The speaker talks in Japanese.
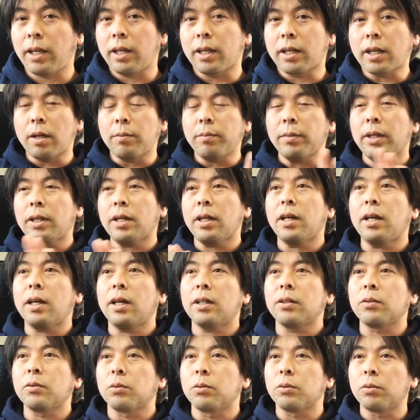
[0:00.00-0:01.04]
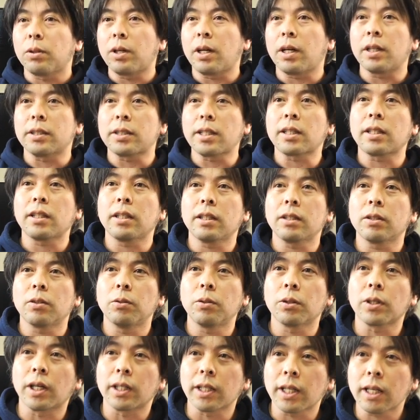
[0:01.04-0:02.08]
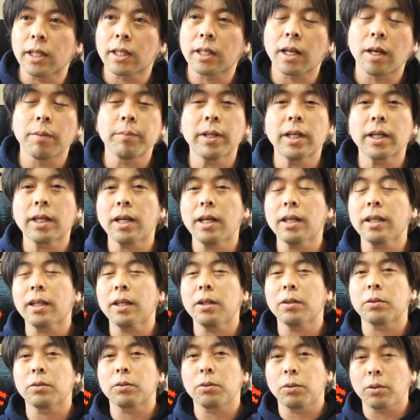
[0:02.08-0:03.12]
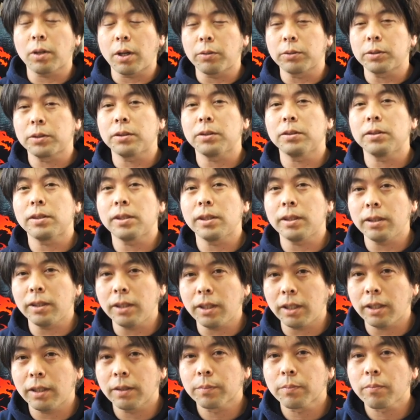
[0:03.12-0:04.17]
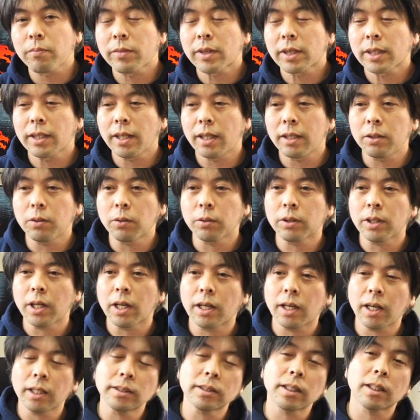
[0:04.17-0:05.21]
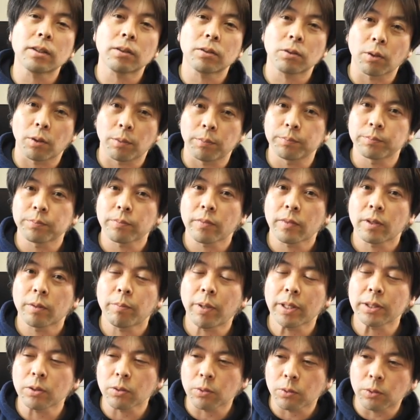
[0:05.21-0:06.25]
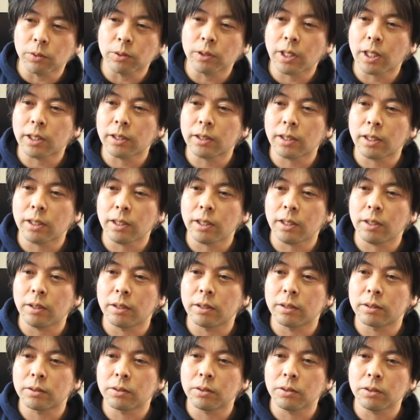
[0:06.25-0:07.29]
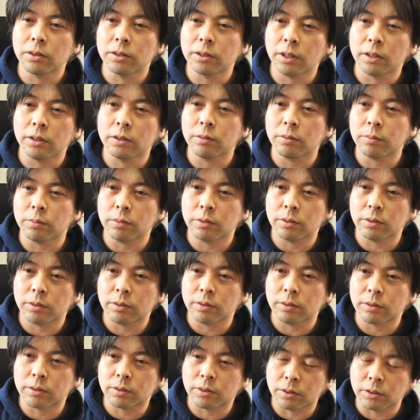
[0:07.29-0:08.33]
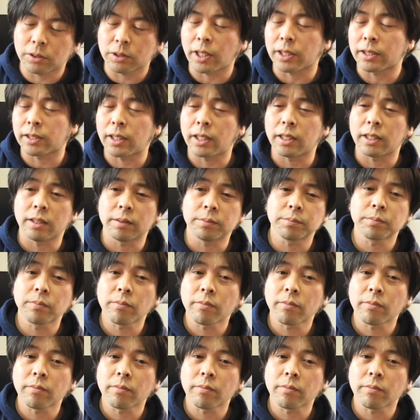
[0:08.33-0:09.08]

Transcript: えー、カメラの動画が最近多いかな。カメラ関係の動画を中心に、えー、いろんなガジェット、パソコンだったり、通信ツールだったり、